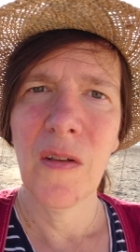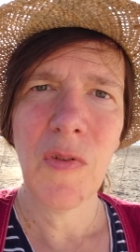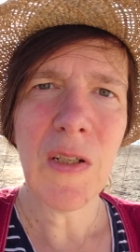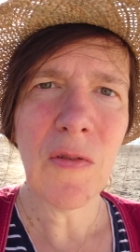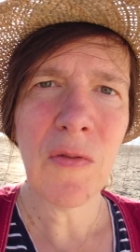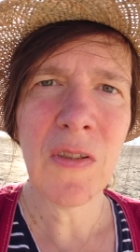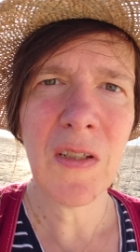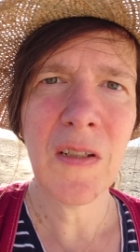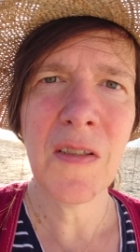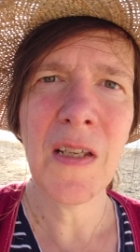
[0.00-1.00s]
Wenn
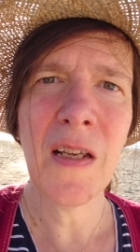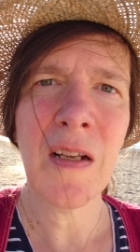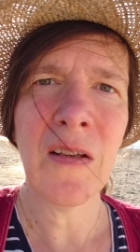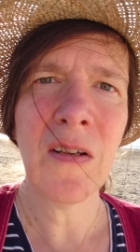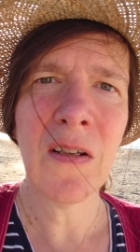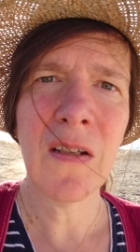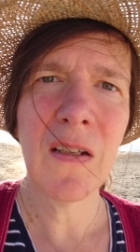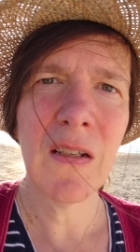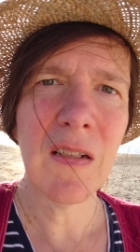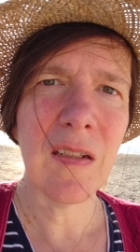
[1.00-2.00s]
unsere Seele
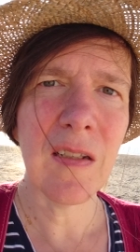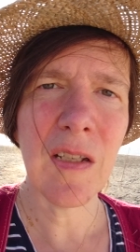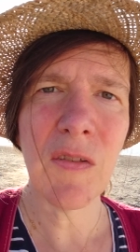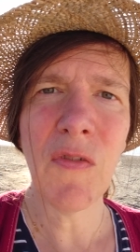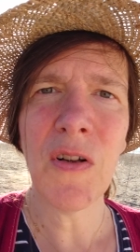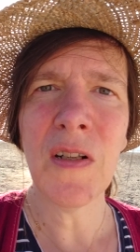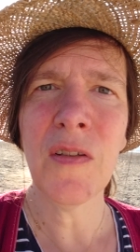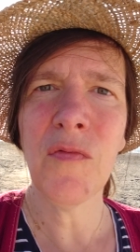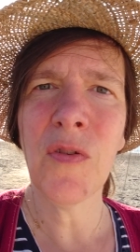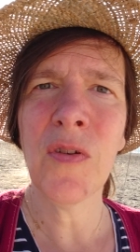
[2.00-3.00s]
das
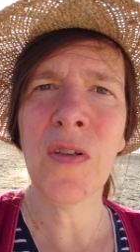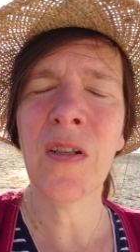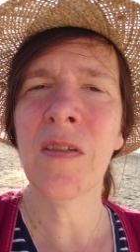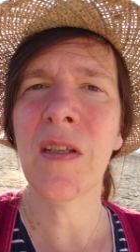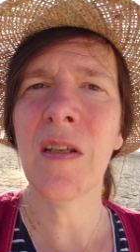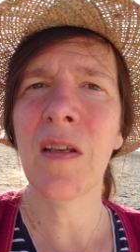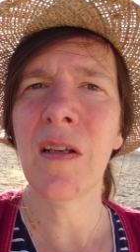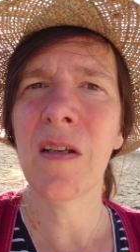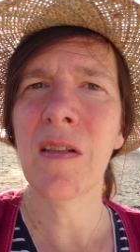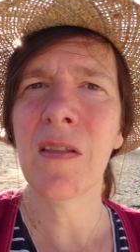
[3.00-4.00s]
wollen würde, sich
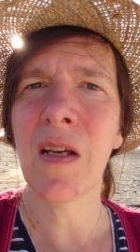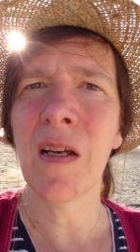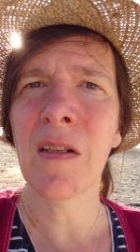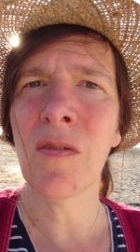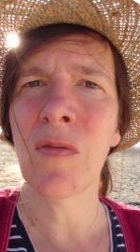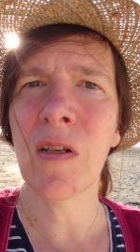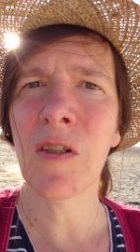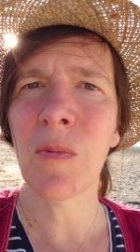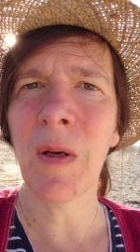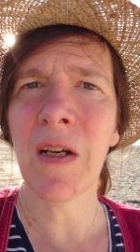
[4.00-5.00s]
Zeit zu
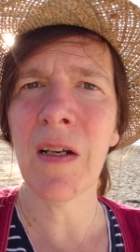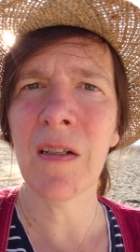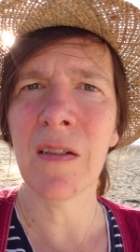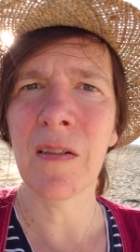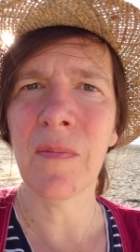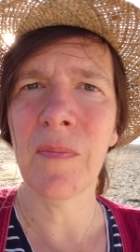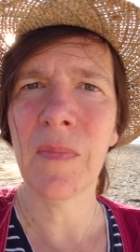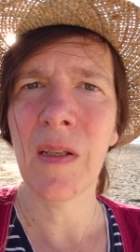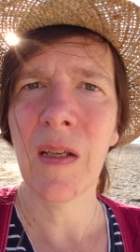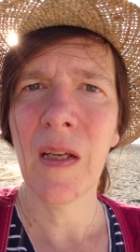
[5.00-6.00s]
ersparen,
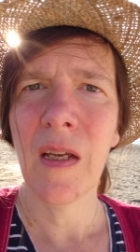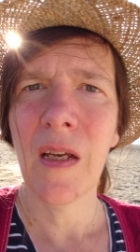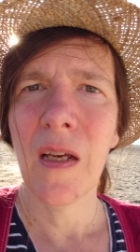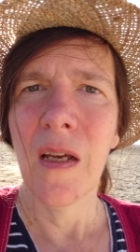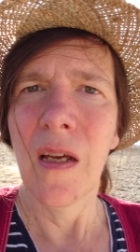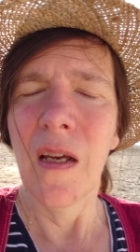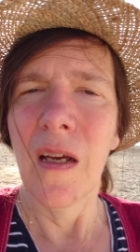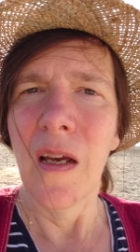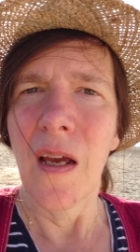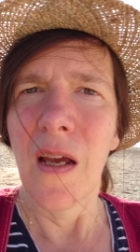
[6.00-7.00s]

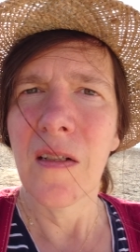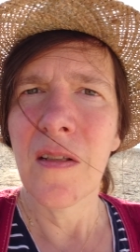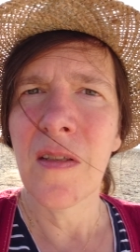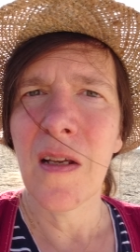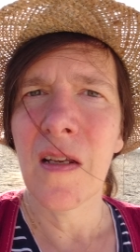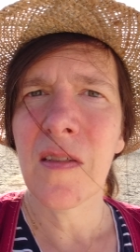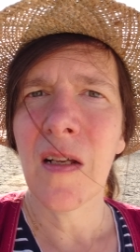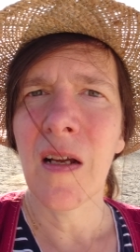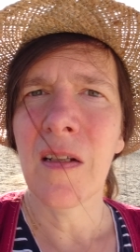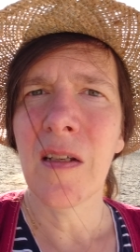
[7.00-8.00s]
hätte sie erst
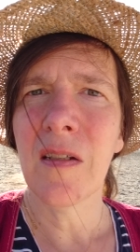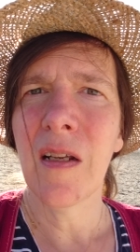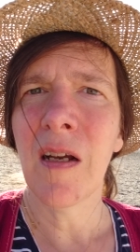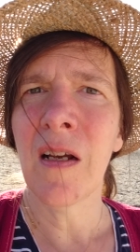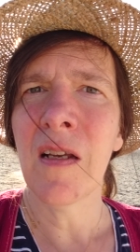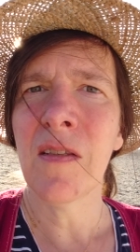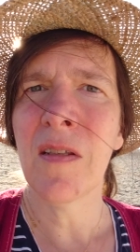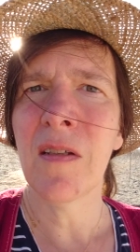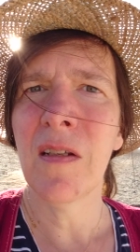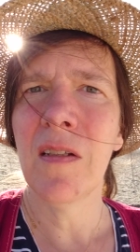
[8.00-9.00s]
gar nicht die
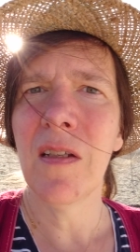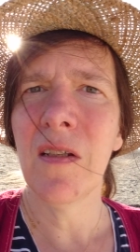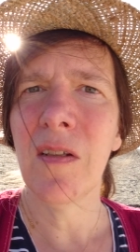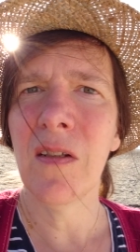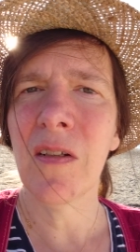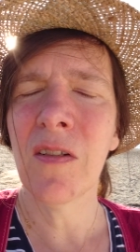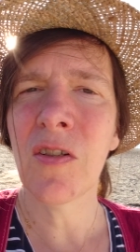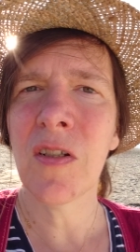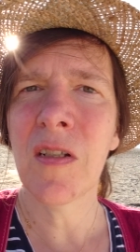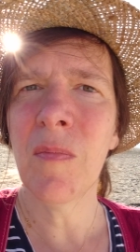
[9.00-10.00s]
Reise in die
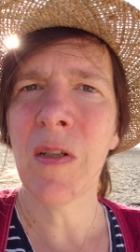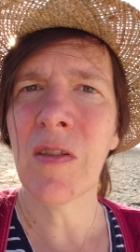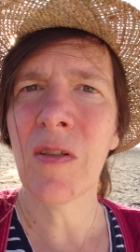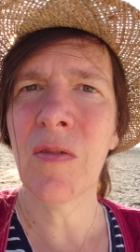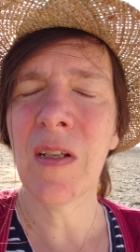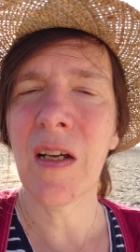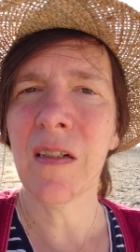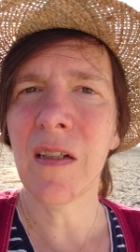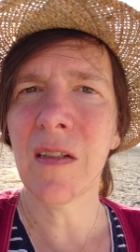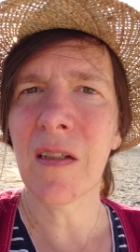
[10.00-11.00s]
irdische Dimension
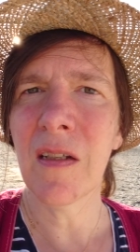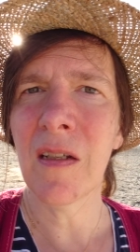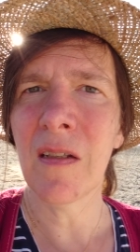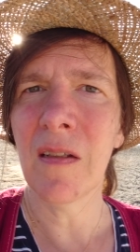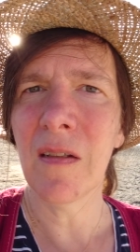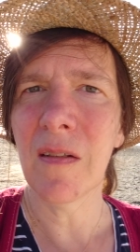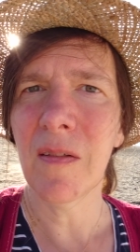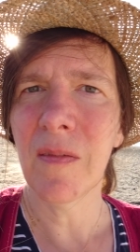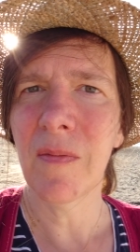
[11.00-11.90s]
angetreten.